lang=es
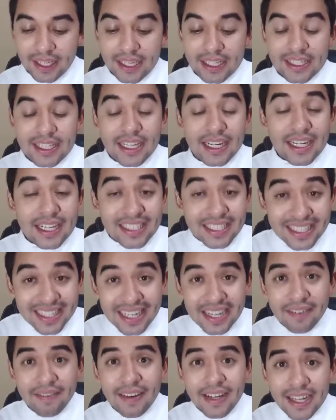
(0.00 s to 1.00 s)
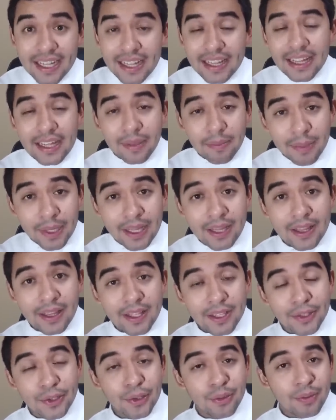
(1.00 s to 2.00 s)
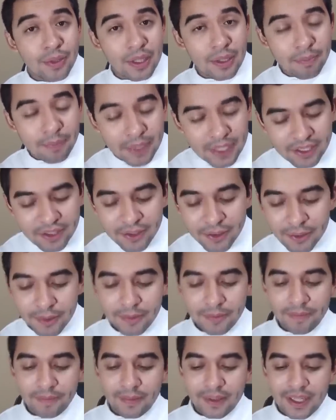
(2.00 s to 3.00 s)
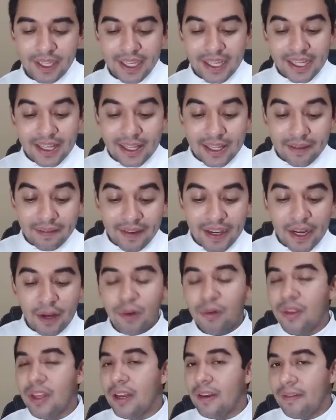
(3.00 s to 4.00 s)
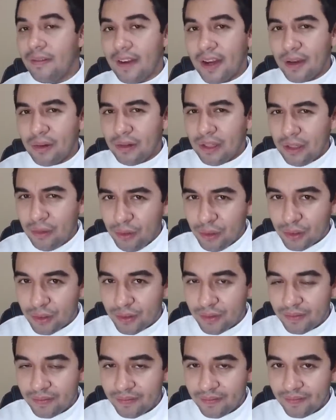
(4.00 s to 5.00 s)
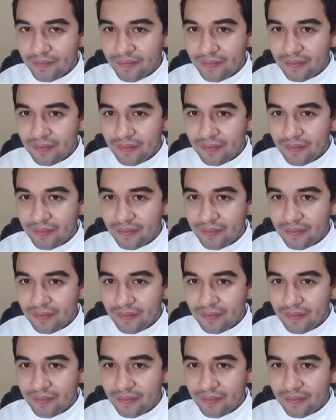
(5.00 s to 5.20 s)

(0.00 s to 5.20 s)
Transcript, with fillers: que se arrastraba lentamente sobre el pasto debajo del faro de luz.